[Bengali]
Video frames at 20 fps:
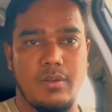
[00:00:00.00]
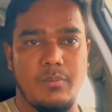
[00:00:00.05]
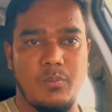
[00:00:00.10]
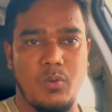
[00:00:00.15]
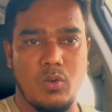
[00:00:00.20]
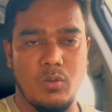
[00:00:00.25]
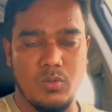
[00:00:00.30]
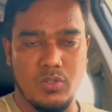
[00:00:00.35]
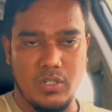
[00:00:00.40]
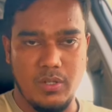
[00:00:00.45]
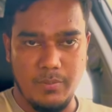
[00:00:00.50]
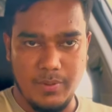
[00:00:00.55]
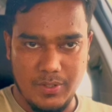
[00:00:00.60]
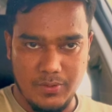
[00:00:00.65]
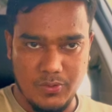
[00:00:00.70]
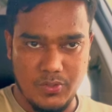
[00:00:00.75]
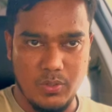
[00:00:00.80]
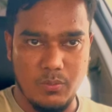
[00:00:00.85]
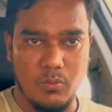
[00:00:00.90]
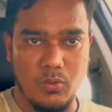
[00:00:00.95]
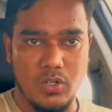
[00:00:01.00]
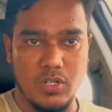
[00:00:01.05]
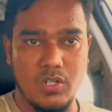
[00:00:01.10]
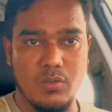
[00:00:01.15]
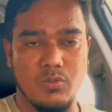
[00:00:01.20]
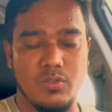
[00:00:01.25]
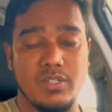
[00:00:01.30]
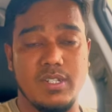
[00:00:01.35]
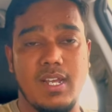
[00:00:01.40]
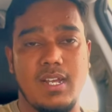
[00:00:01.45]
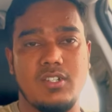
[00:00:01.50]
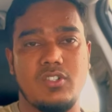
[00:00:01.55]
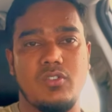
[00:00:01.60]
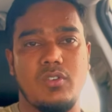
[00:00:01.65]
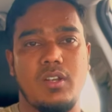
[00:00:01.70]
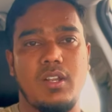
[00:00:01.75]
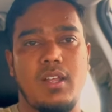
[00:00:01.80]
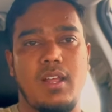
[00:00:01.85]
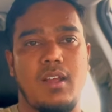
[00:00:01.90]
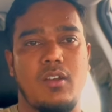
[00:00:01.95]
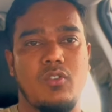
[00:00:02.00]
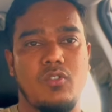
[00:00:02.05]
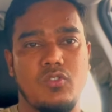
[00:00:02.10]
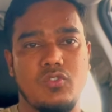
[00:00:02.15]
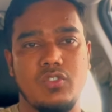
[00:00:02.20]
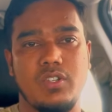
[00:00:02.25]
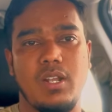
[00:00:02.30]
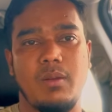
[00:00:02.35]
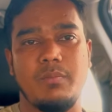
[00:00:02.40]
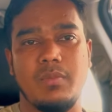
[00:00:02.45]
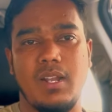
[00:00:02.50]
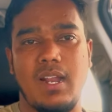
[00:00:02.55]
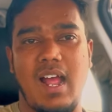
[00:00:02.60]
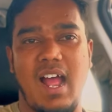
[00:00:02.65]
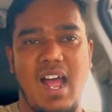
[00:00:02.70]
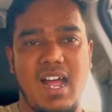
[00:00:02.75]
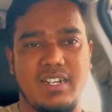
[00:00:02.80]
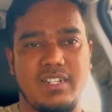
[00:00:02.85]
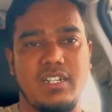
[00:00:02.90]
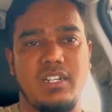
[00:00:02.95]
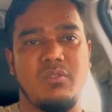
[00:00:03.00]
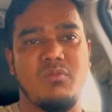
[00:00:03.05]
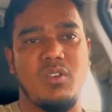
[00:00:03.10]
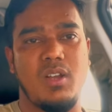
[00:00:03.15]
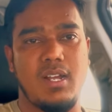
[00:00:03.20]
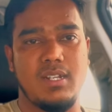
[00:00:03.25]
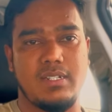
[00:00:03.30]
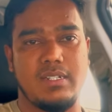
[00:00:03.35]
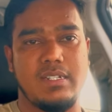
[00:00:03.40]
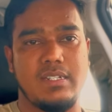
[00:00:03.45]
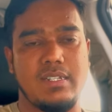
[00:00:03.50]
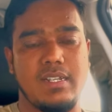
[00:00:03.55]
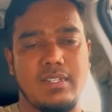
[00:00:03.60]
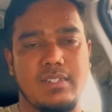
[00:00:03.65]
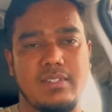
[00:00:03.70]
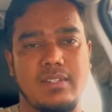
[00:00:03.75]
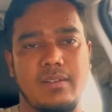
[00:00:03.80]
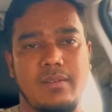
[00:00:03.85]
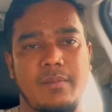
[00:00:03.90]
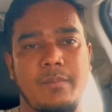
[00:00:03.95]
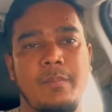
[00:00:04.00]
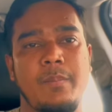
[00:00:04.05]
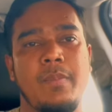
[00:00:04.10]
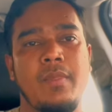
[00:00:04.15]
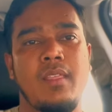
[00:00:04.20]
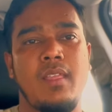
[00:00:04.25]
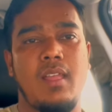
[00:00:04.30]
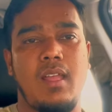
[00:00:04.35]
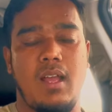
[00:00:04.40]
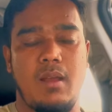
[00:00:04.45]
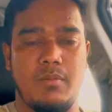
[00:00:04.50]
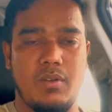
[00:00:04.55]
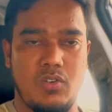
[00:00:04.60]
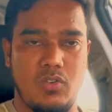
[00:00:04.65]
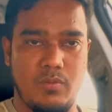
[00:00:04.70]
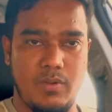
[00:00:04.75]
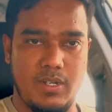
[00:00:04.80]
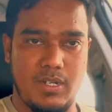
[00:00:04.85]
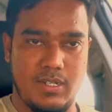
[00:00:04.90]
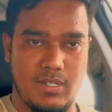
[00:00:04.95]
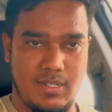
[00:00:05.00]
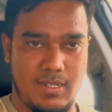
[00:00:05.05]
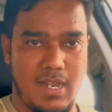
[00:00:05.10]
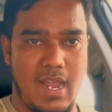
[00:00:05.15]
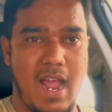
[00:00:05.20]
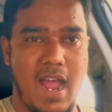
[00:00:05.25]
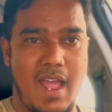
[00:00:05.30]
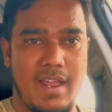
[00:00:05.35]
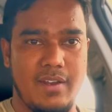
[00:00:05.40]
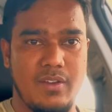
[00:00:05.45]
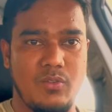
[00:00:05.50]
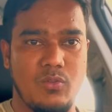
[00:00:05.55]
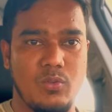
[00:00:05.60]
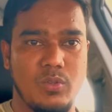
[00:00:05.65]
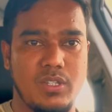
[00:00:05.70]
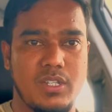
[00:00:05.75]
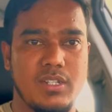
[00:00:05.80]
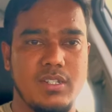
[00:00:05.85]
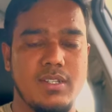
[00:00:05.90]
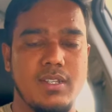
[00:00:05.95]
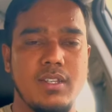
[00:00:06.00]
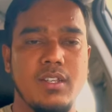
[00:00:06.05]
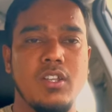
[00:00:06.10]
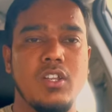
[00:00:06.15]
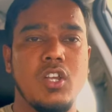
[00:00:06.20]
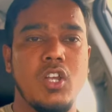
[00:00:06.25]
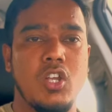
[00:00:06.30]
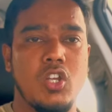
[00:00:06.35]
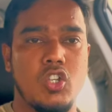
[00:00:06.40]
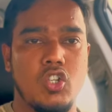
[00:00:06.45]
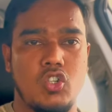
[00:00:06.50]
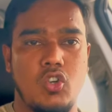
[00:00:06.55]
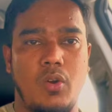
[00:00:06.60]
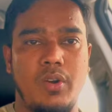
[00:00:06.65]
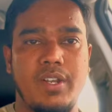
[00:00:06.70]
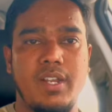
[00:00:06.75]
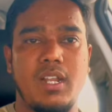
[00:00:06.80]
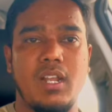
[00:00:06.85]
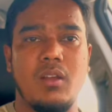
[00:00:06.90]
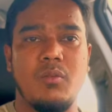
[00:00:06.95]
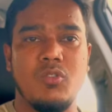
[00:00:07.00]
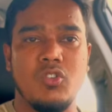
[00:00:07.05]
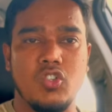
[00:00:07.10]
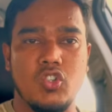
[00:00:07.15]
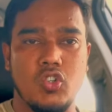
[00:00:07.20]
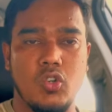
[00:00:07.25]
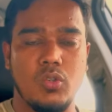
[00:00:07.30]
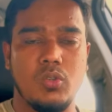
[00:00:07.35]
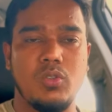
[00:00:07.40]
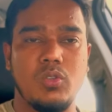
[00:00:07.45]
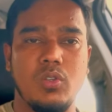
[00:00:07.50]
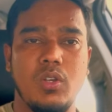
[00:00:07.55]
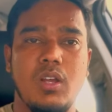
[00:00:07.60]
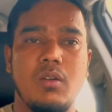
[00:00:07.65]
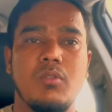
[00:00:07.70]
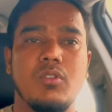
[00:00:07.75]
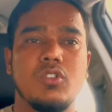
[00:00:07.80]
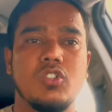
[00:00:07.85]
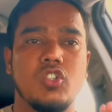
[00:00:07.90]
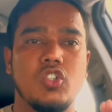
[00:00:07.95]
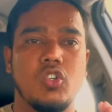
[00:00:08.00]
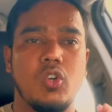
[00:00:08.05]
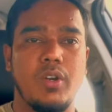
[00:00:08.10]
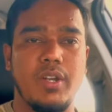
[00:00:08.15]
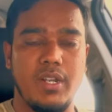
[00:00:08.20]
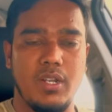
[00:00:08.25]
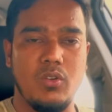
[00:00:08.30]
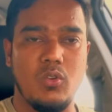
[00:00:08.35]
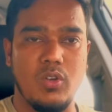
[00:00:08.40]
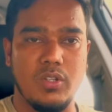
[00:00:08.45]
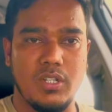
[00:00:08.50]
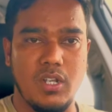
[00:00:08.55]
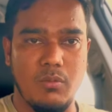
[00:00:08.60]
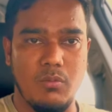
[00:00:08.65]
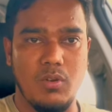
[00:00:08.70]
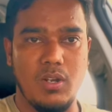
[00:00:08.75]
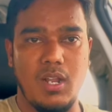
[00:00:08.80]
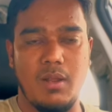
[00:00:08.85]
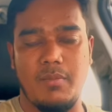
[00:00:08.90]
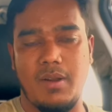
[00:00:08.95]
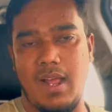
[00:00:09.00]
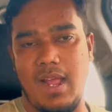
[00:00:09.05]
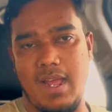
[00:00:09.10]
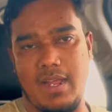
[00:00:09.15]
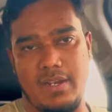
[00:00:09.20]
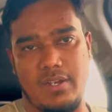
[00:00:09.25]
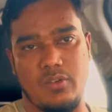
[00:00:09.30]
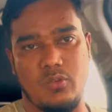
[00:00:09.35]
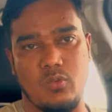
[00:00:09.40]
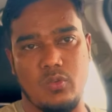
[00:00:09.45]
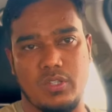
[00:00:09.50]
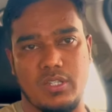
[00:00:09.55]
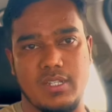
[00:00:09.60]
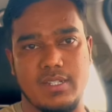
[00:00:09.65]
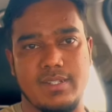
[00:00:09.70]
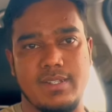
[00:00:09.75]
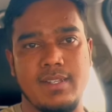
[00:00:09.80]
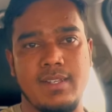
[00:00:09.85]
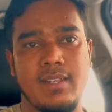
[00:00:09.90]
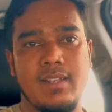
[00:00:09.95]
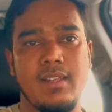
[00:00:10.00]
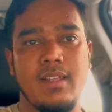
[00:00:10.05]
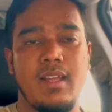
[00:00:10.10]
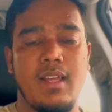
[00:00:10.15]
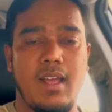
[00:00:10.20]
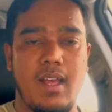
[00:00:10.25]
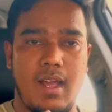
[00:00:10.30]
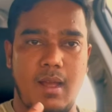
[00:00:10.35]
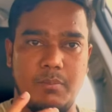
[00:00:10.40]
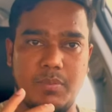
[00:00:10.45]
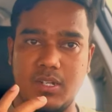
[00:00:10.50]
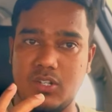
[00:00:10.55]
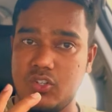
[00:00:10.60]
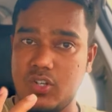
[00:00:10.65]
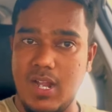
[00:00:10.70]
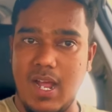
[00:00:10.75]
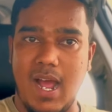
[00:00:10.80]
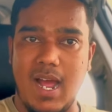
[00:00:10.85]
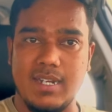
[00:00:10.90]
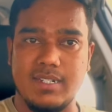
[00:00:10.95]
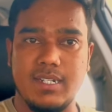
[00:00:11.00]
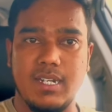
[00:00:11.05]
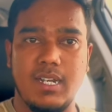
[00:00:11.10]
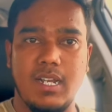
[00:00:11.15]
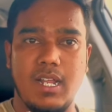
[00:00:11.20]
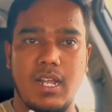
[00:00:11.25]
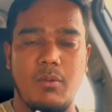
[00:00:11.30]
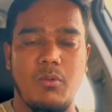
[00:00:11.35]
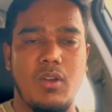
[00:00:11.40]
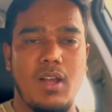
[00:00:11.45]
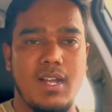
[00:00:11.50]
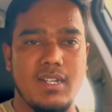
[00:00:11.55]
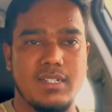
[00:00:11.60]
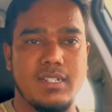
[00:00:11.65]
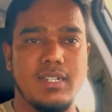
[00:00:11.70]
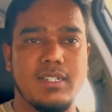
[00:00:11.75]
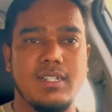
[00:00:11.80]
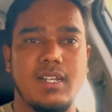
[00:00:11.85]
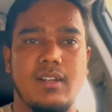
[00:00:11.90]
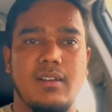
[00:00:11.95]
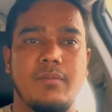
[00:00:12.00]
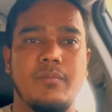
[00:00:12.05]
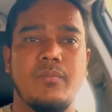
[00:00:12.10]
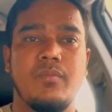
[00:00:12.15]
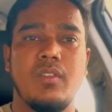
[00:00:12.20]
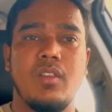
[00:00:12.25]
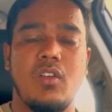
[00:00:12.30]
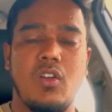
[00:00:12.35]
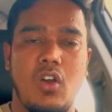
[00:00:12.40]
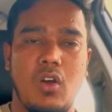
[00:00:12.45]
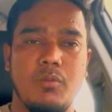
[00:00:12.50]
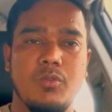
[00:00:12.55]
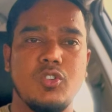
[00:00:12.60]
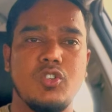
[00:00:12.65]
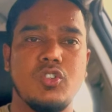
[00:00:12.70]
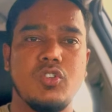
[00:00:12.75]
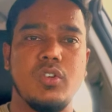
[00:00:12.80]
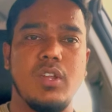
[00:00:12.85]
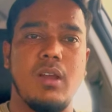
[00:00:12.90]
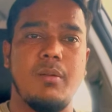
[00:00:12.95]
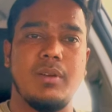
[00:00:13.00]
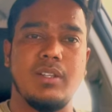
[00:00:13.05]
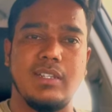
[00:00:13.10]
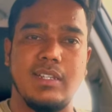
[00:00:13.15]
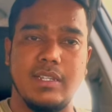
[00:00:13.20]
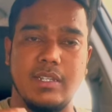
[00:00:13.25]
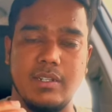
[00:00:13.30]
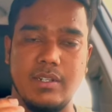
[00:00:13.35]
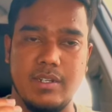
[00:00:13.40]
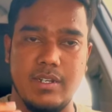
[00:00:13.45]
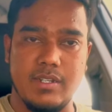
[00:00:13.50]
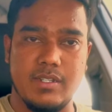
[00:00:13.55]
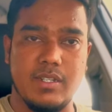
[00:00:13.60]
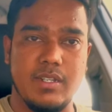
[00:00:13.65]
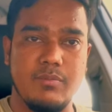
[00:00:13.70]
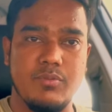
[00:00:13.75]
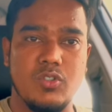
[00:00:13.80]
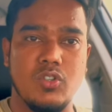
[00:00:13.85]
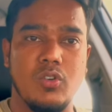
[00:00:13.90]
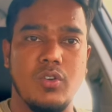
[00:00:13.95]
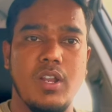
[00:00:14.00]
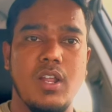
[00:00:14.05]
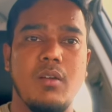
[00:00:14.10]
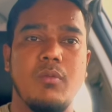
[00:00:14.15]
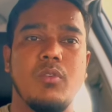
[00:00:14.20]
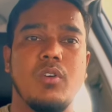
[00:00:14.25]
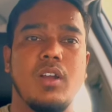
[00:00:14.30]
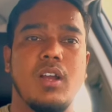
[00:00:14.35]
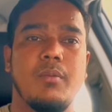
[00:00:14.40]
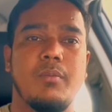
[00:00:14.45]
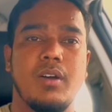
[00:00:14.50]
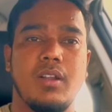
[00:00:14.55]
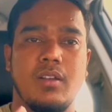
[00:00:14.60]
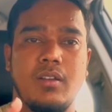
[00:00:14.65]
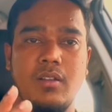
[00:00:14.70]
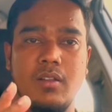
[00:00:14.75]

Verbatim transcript: পরবর্তী ভিডিওতে বলে দেবো যে আসলে এখনও যদি আপনারা আসেন এবং আসতে চাচ্ছেন আমরা ডুবাই ট্যাক্সিতে হায়ারিং করতেছি সঠিক এবং সত্য এবং সঠিক কথা বলে আমরা হায়ারিং করতেছি আপনারা যদি আসেন এবং আসতে চান অবশ্যই আমার ডেসক্রিপশনে এবং আমার